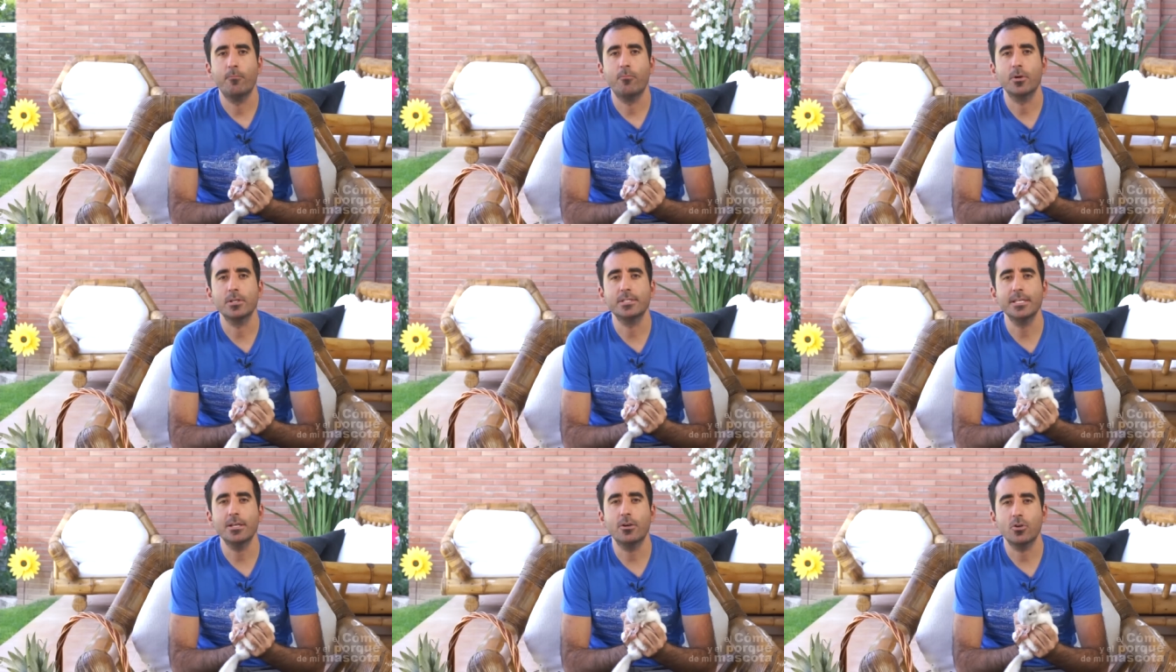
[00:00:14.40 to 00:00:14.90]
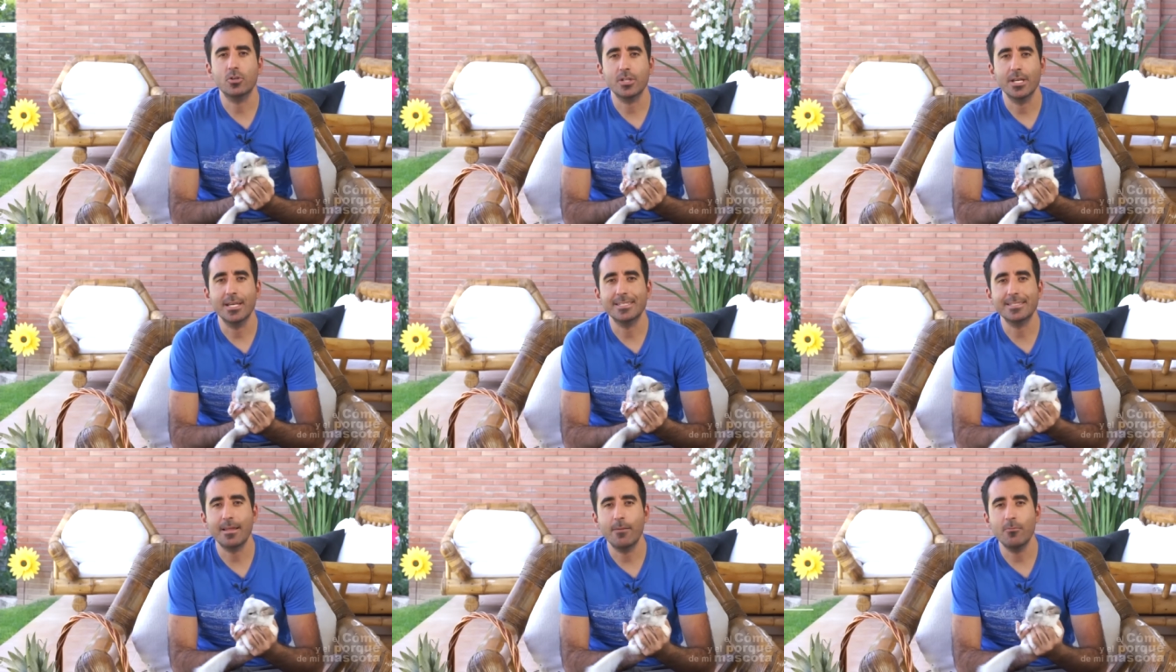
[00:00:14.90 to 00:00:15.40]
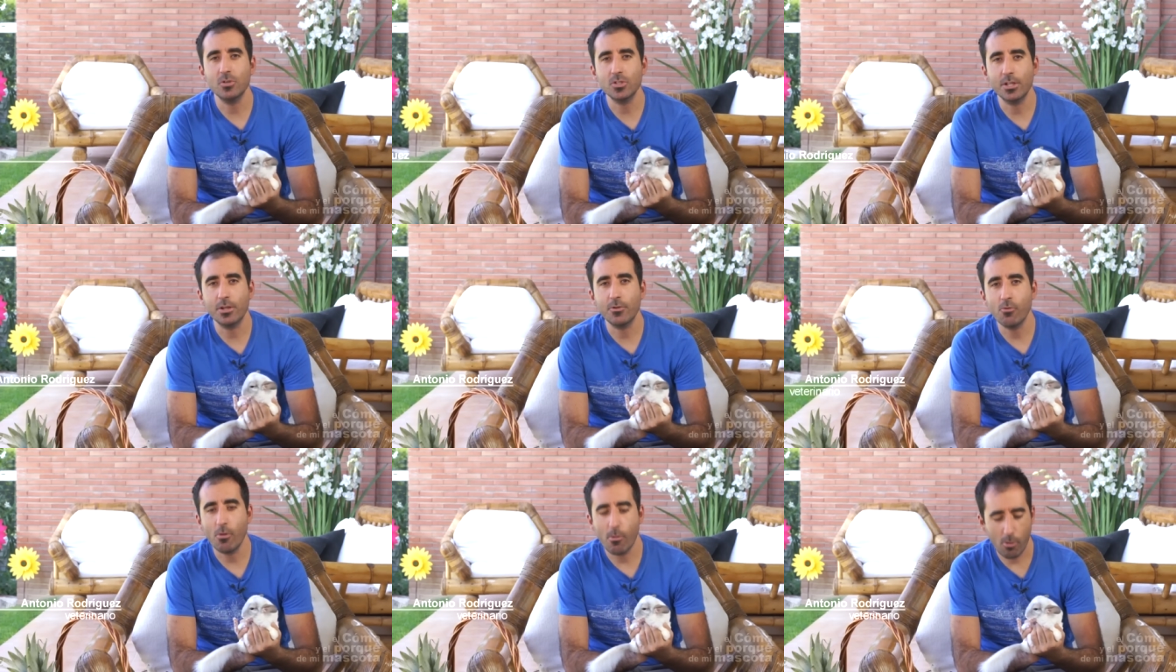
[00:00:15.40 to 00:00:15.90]
Pues chicos, estamos
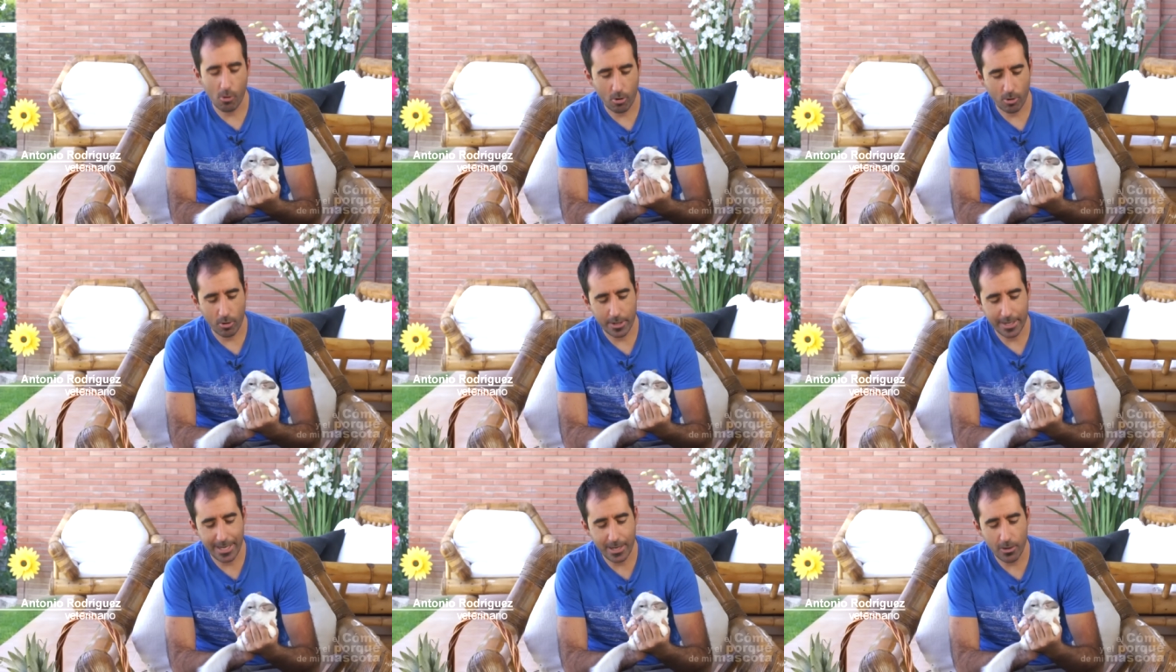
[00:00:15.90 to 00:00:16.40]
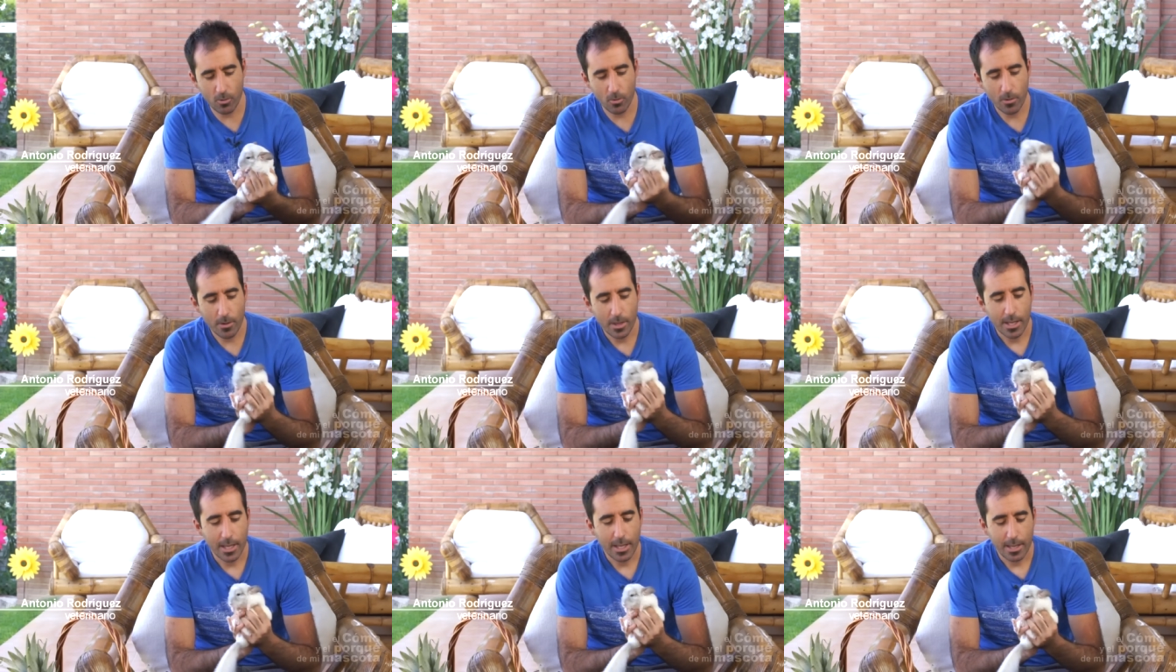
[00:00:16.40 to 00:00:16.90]
de nuevo con Nilu